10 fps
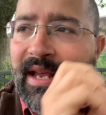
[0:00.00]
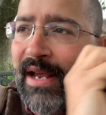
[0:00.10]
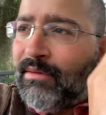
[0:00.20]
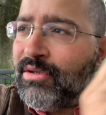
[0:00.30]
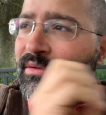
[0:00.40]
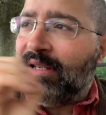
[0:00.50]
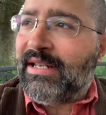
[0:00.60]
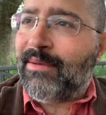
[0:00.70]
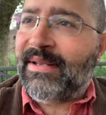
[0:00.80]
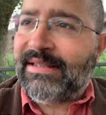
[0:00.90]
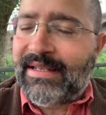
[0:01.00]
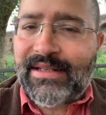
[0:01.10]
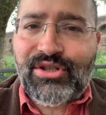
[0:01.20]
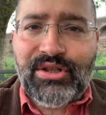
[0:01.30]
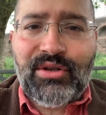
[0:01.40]
E questi sono degli elementi
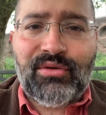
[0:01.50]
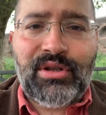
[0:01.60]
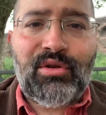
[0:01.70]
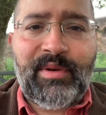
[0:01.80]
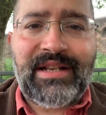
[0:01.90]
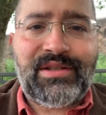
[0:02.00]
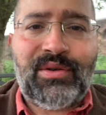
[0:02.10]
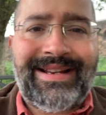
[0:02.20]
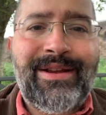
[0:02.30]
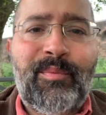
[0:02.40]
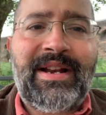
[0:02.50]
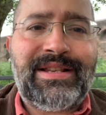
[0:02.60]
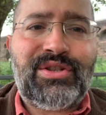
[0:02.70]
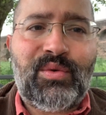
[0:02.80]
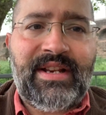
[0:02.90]
che ci dicono dell'operazione, che
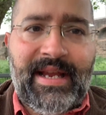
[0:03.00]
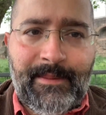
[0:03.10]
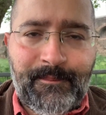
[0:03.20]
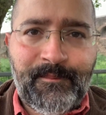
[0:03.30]
operazione è.